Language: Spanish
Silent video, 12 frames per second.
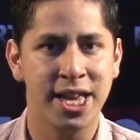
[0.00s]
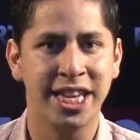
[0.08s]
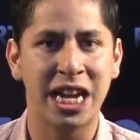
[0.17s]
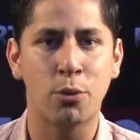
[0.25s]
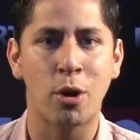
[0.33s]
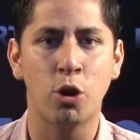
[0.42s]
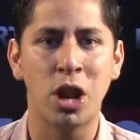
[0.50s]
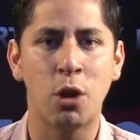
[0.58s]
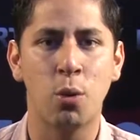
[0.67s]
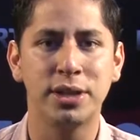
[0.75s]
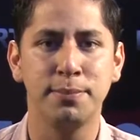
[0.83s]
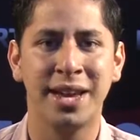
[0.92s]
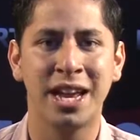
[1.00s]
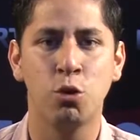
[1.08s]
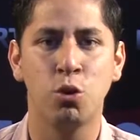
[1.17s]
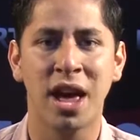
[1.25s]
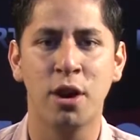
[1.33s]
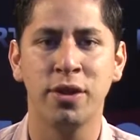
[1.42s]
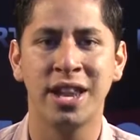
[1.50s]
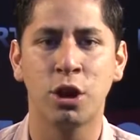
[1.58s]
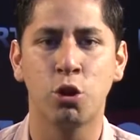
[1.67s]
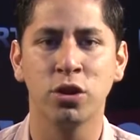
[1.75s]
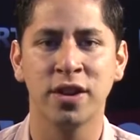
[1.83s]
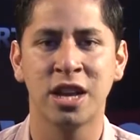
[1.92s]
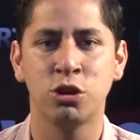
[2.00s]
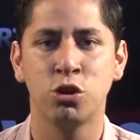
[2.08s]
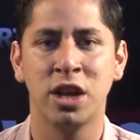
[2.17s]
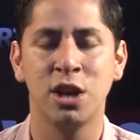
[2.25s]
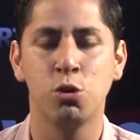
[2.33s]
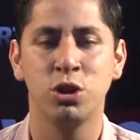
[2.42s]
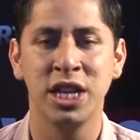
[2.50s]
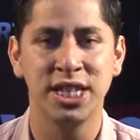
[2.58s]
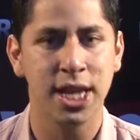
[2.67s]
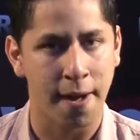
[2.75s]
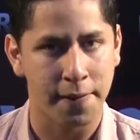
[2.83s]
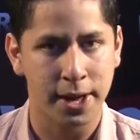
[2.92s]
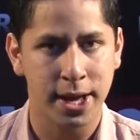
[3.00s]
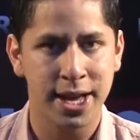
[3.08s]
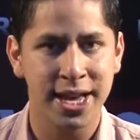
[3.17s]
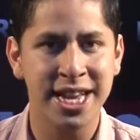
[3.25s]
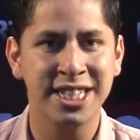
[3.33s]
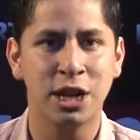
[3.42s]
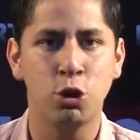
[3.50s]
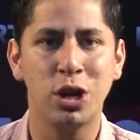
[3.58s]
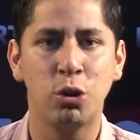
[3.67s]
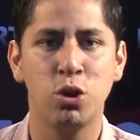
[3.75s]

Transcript: Y en Ecuador, el juez Miguel Jurado de la Corte Nacional de Justicia instaló la